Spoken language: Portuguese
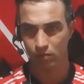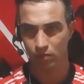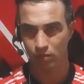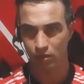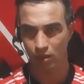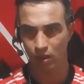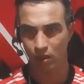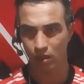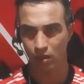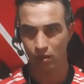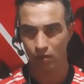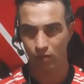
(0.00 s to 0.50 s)

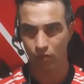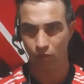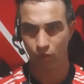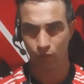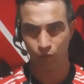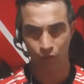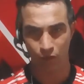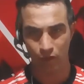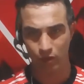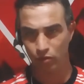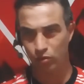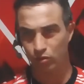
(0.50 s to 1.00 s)
Né? O
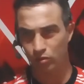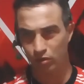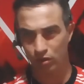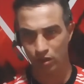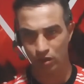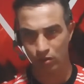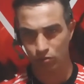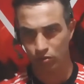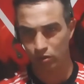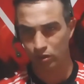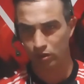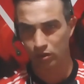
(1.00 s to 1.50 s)

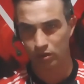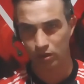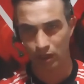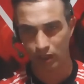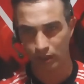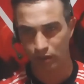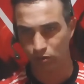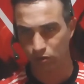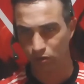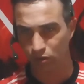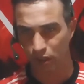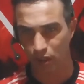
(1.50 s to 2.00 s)
fedorão de
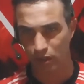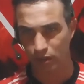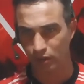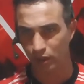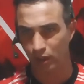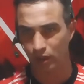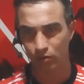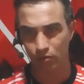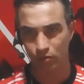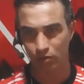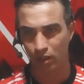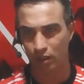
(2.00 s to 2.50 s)
certo
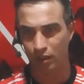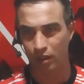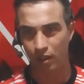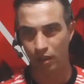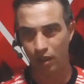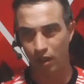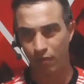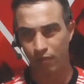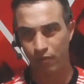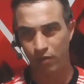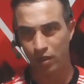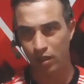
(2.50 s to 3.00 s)
dentro
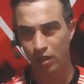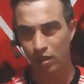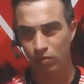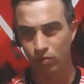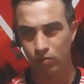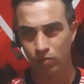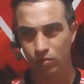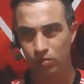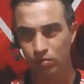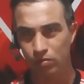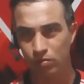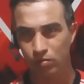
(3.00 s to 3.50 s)
daquele
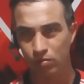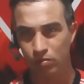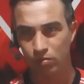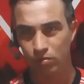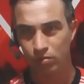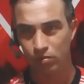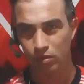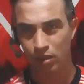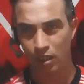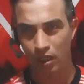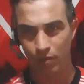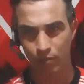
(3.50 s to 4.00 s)
avião
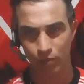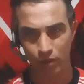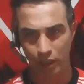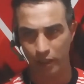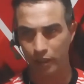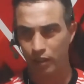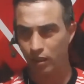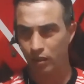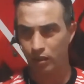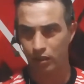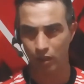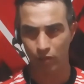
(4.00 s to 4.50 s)
né?
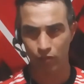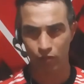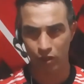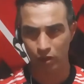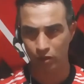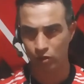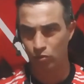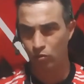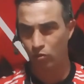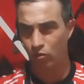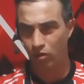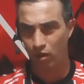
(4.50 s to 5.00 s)
Porque
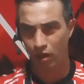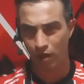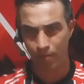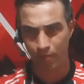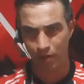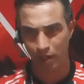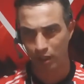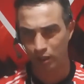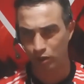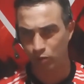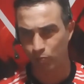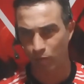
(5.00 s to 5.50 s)
devia escorrer
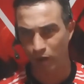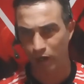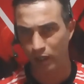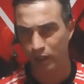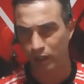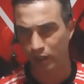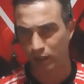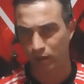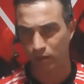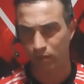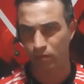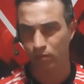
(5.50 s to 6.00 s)
pelas
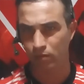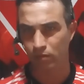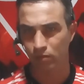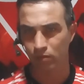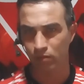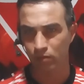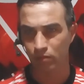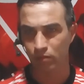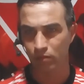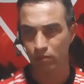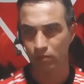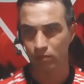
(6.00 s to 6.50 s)
pernas,
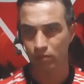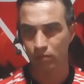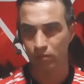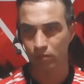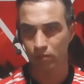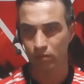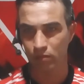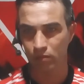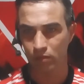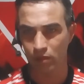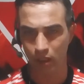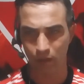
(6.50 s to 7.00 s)

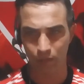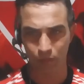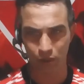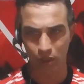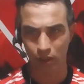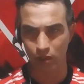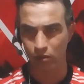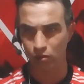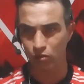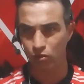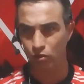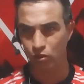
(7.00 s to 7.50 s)
né?
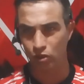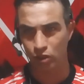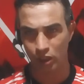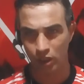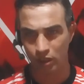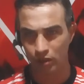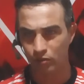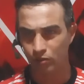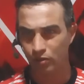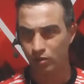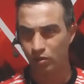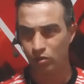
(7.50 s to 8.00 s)
Porque do
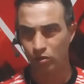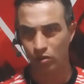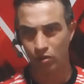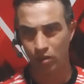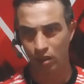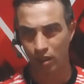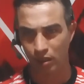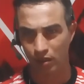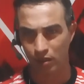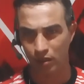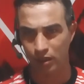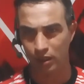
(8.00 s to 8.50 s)
jeito que
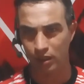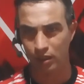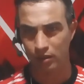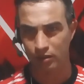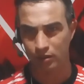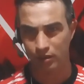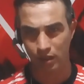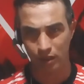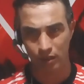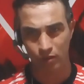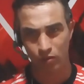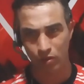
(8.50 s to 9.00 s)
jogaram ali,
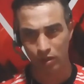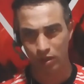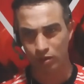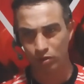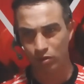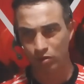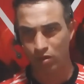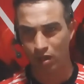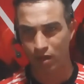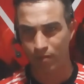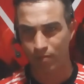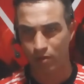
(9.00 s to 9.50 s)
ali não ia
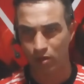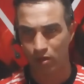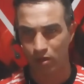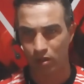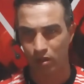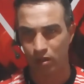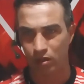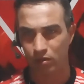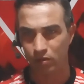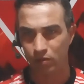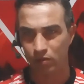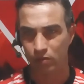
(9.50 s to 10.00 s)
jogar
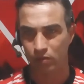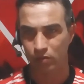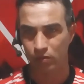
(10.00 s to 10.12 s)
bola.